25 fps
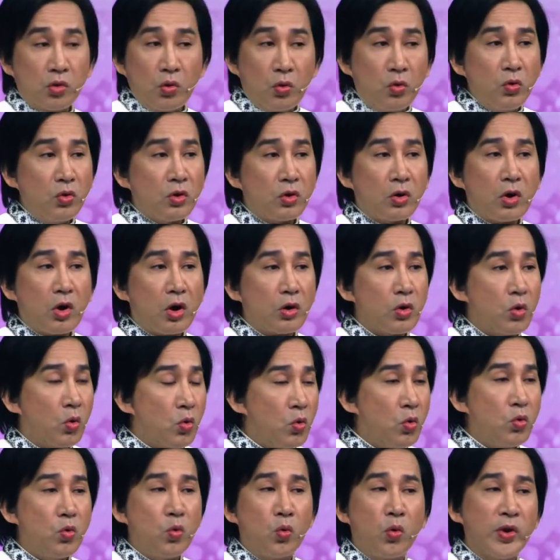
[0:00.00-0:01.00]
chú có
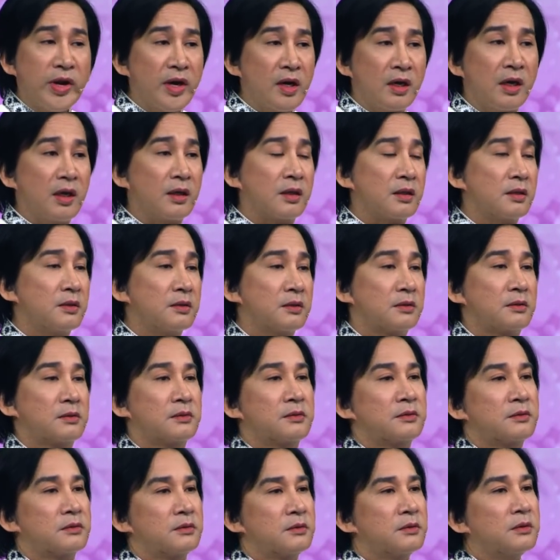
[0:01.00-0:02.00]
đủ quyền lực
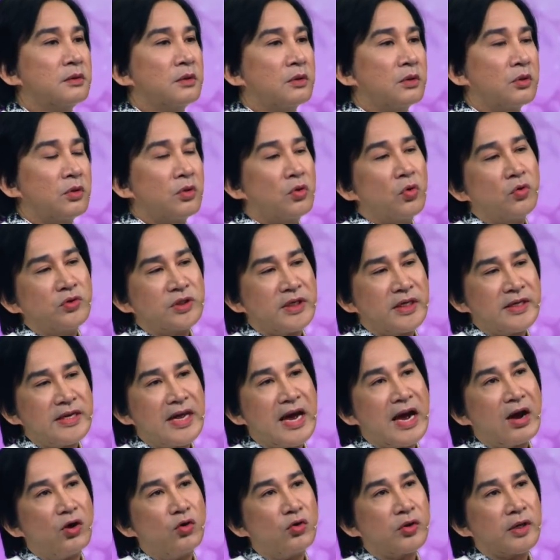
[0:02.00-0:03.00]
chú sẽ
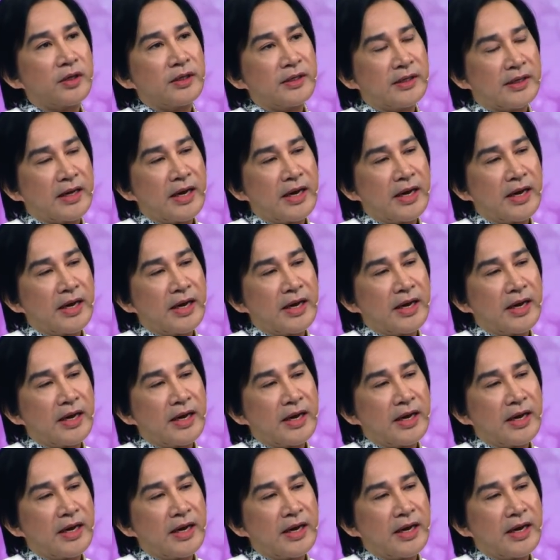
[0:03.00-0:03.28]
giao